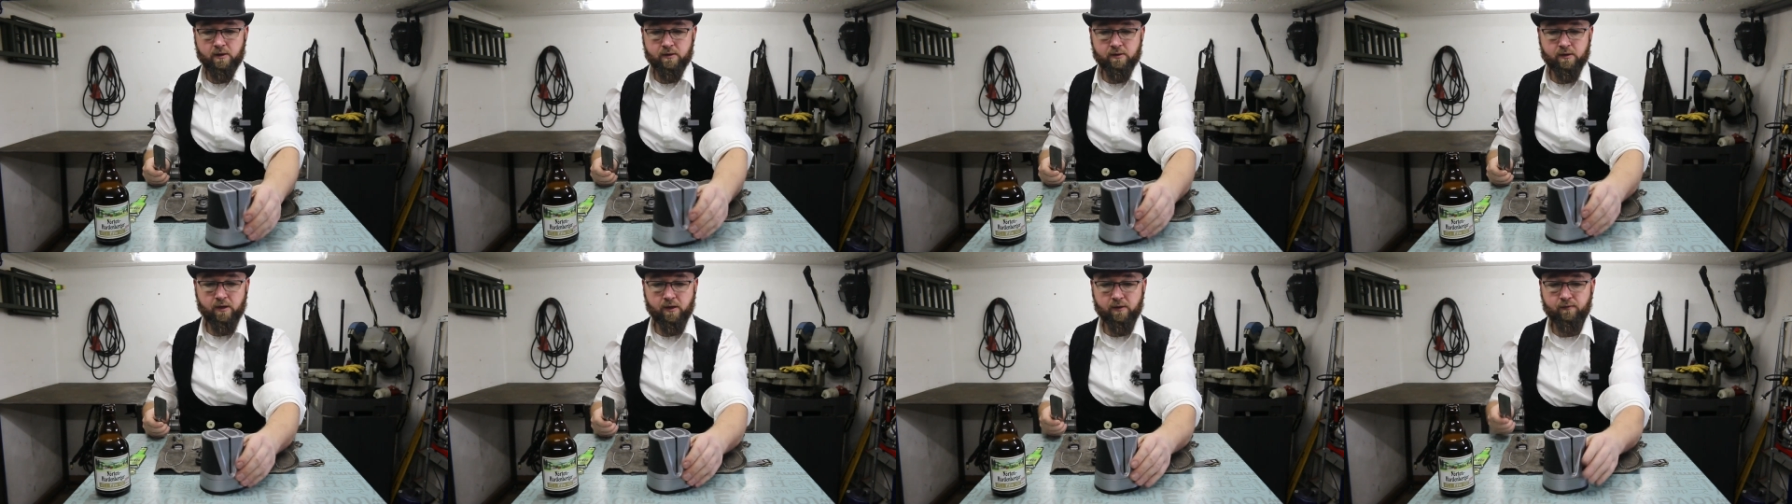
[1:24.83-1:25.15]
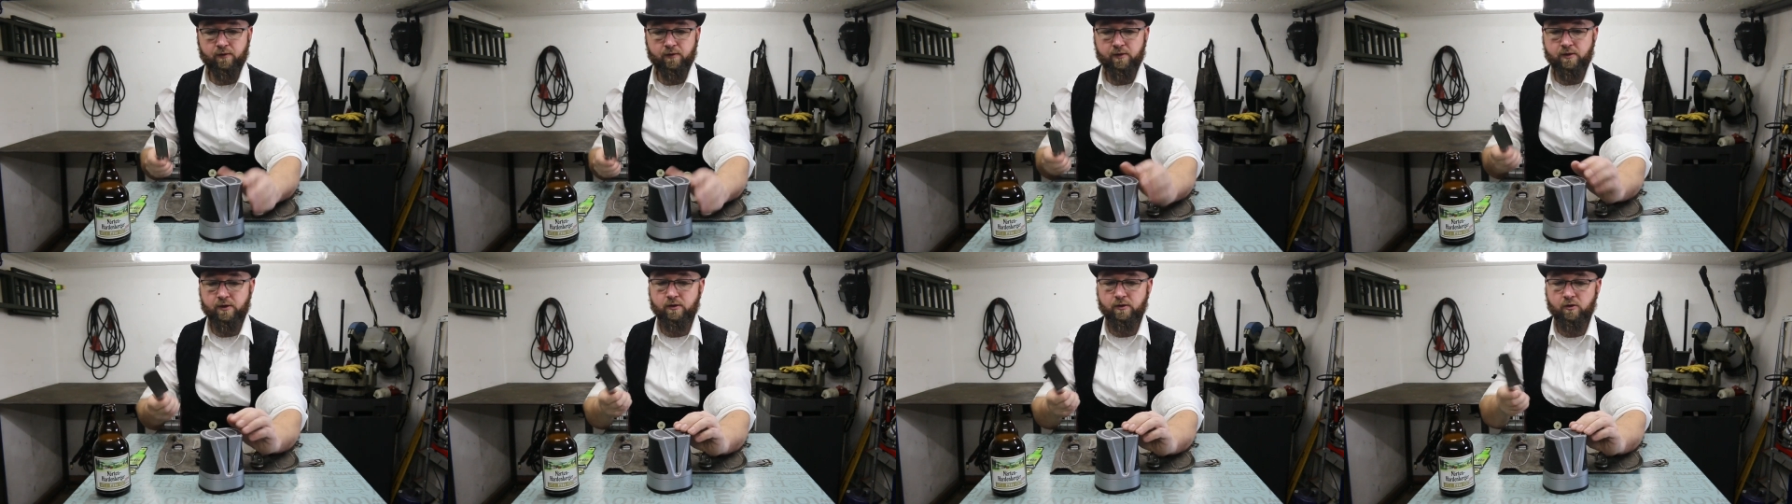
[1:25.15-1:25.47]
dass
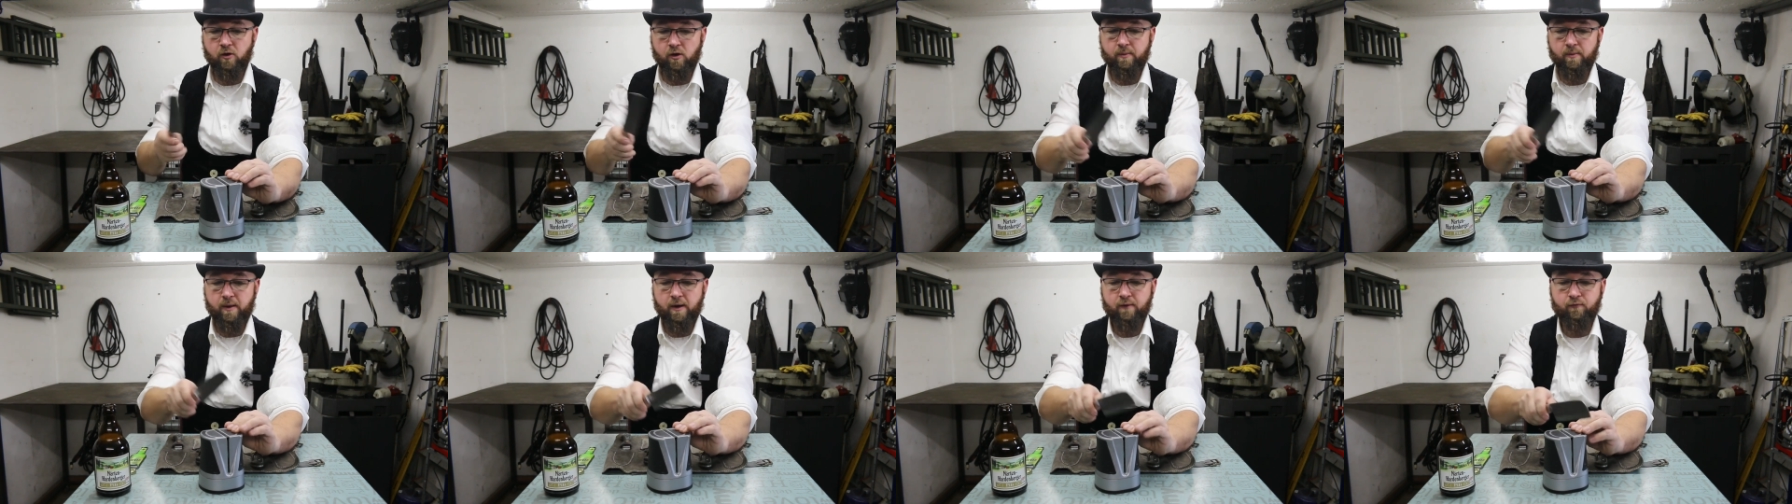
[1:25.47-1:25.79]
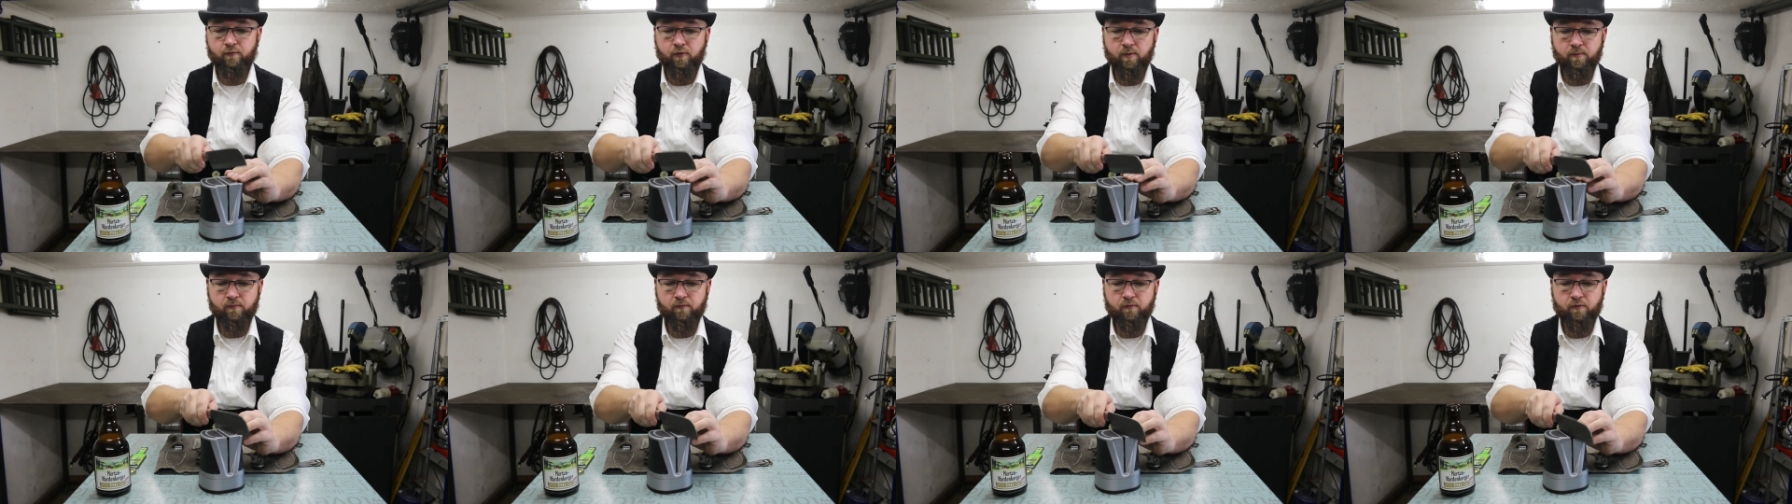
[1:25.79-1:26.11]
wir die nochmal
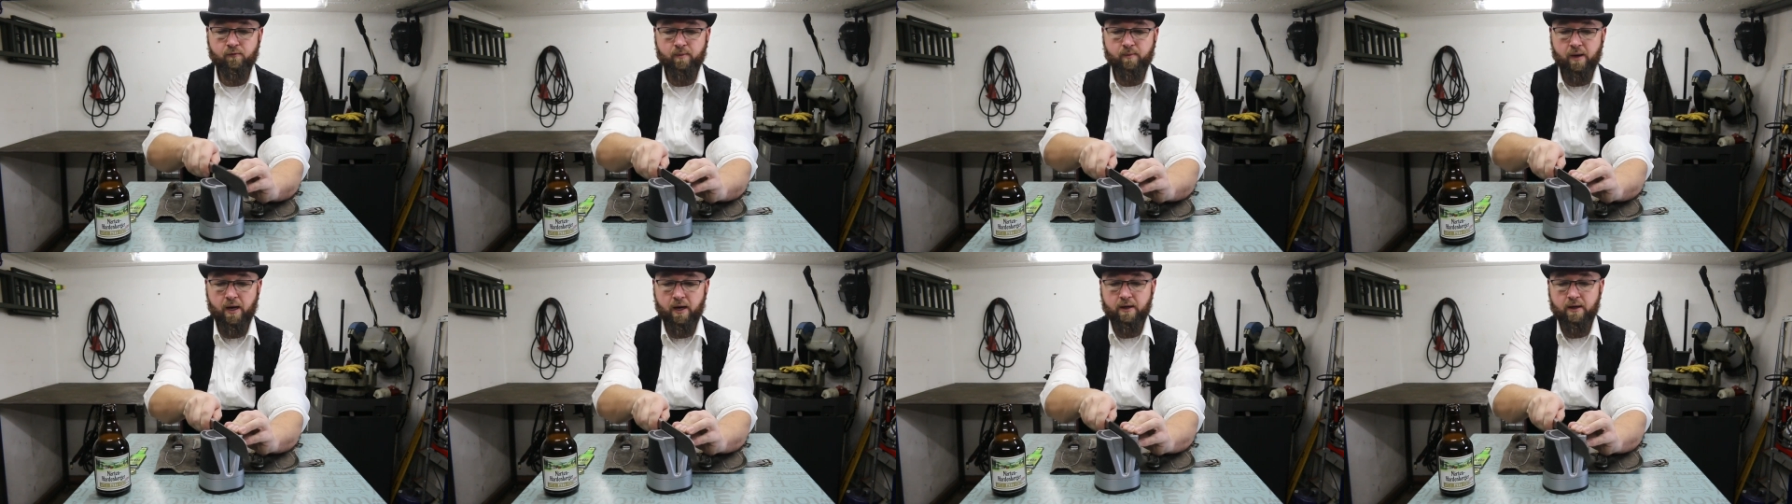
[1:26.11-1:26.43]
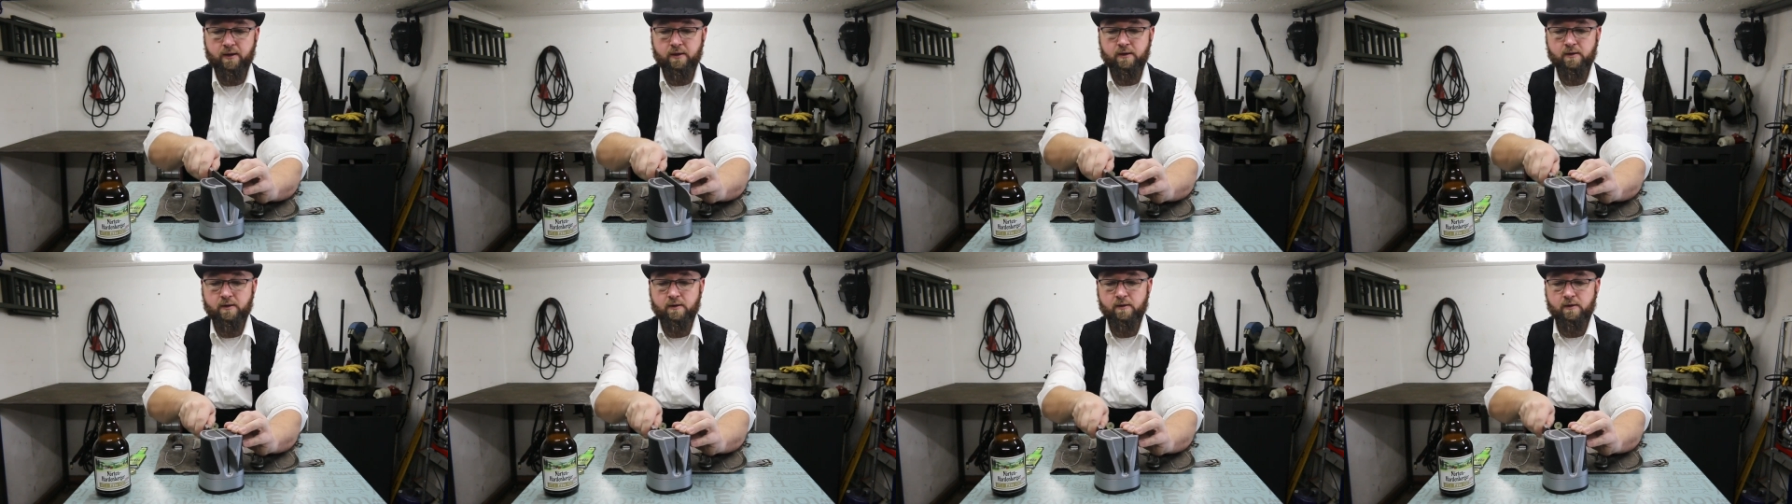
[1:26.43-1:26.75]

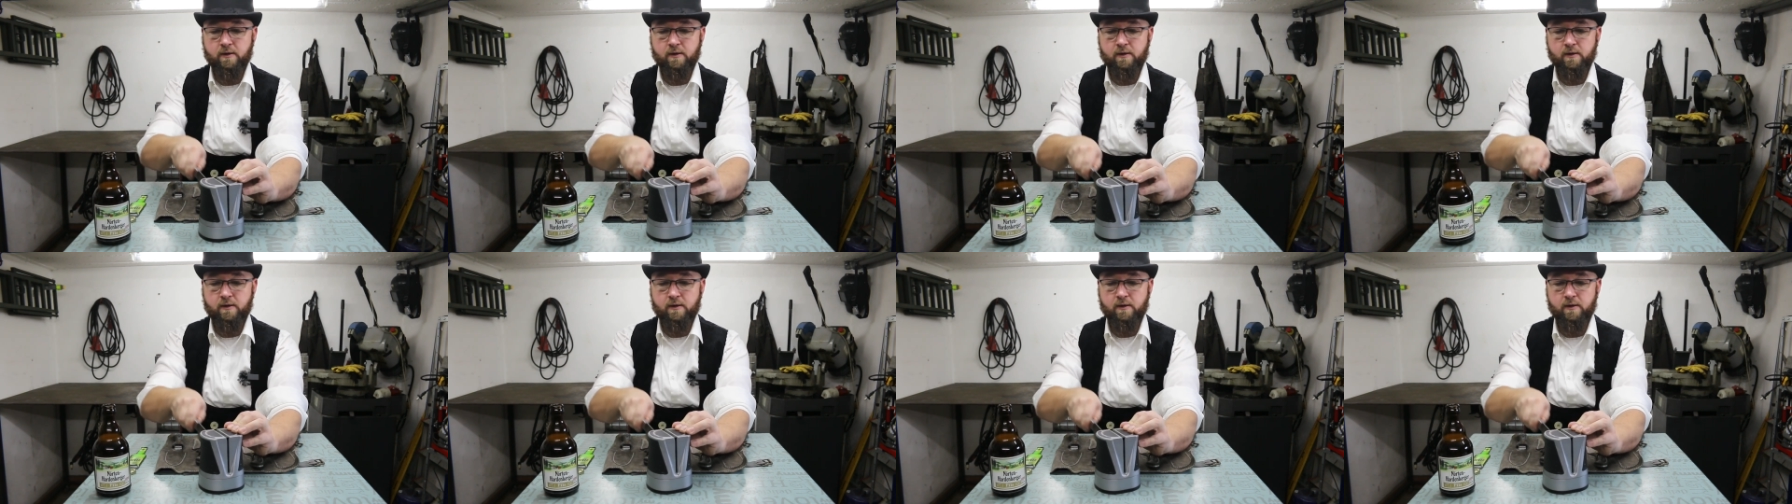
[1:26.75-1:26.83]
fünfmal